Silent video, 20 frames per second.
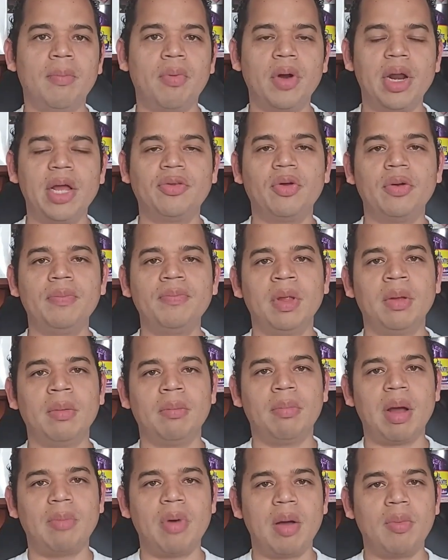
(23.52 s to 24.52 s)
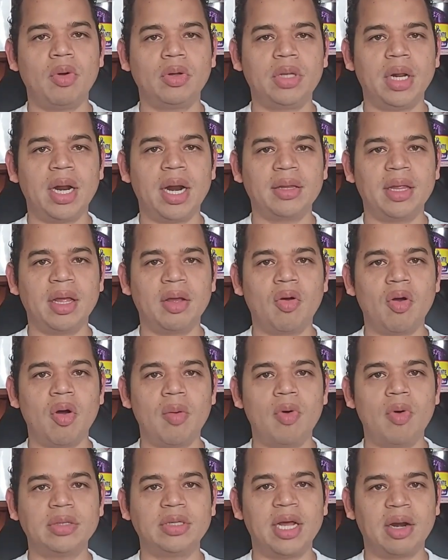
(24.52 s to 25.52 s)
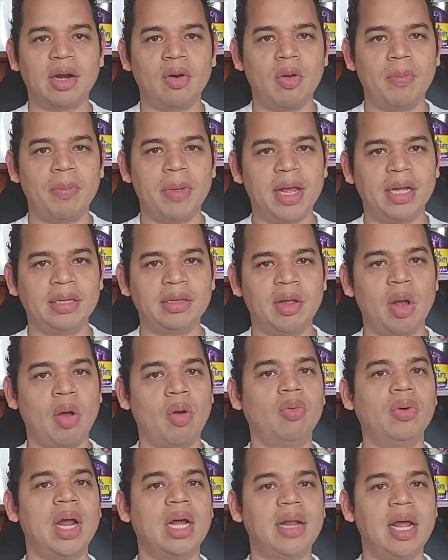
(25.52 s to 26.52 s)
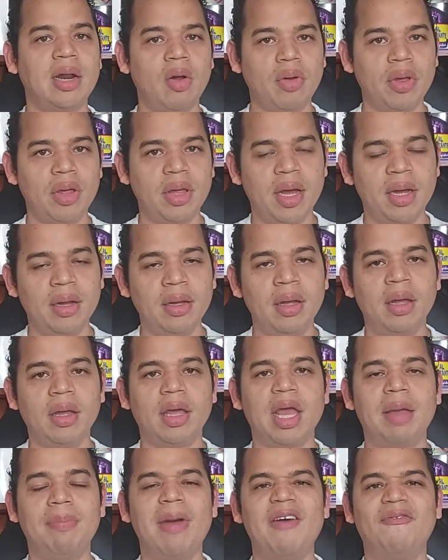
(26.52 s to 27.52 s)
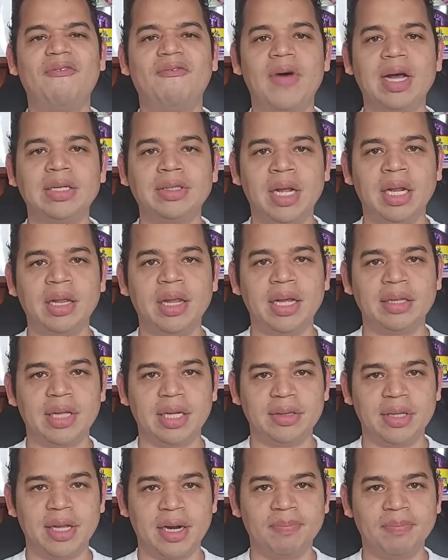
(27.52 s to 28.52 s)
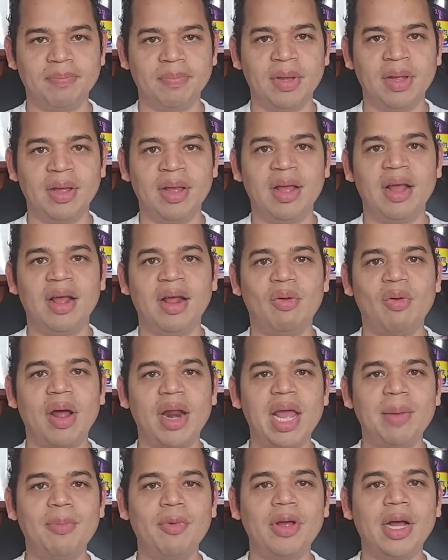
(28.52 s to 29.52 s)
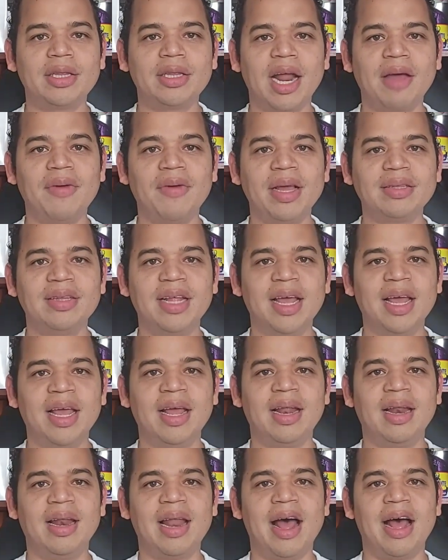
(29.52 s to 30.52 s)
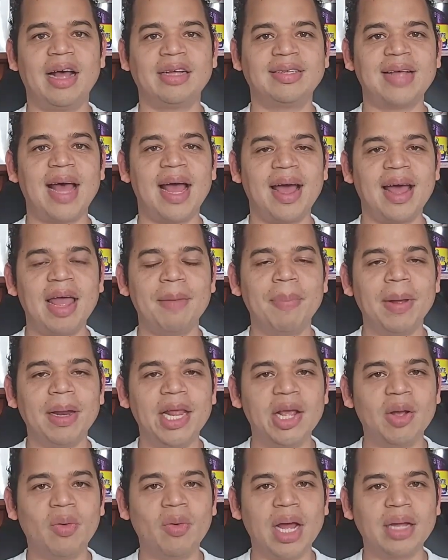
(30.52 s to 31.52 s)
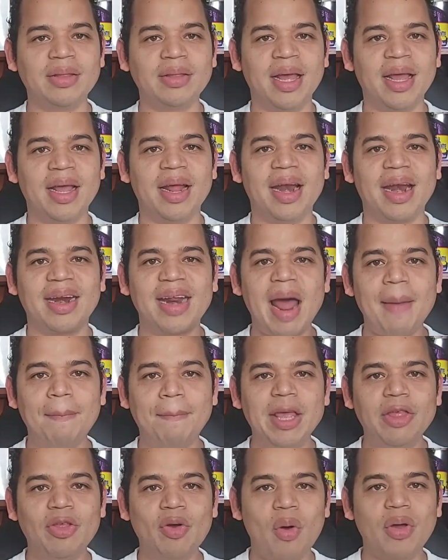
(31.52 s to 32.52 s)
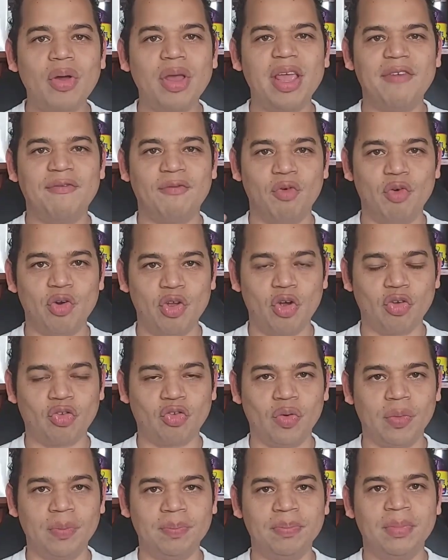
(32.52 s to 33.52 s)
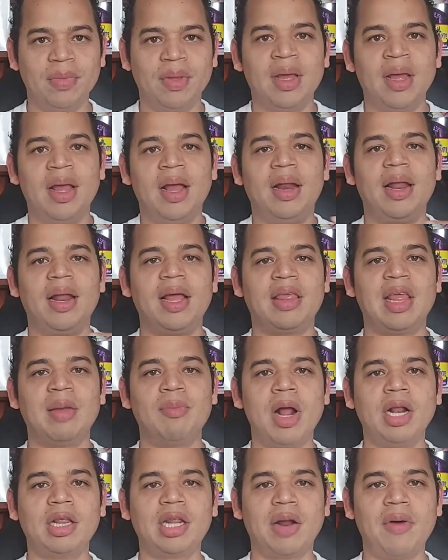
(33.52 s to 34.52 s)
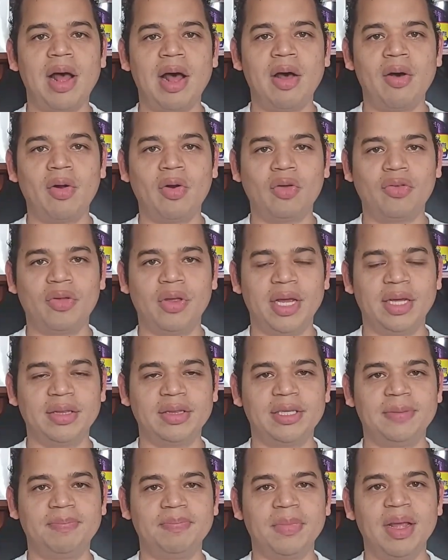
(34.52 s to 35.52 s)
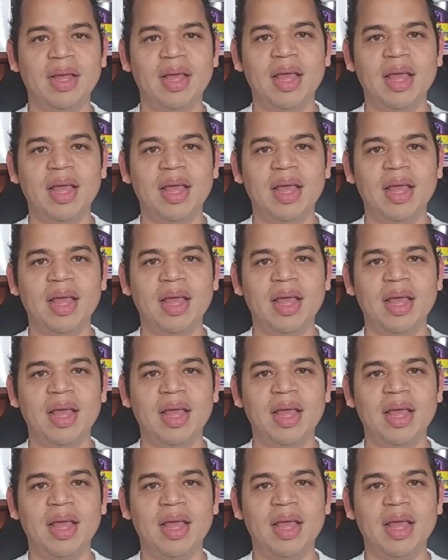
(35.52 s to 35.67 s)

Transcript: Por eso vamos a mostrarte cómo hacerlo mediante una analogía que es más fácil de entender lo haremos a través de la saga de películas de Rápido y Furioso. Le decimos al trabajador lo siguiente.